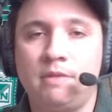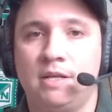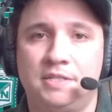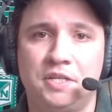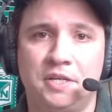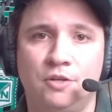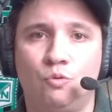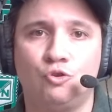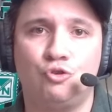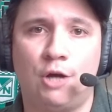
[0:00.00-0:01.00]
Seguindo
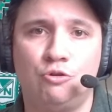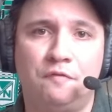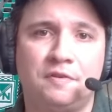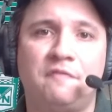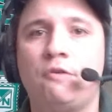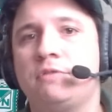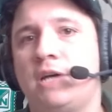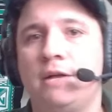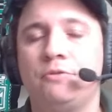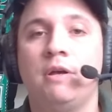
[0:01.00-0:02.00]
com o jogador, fica
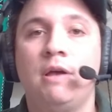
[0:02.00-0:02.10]
faltando.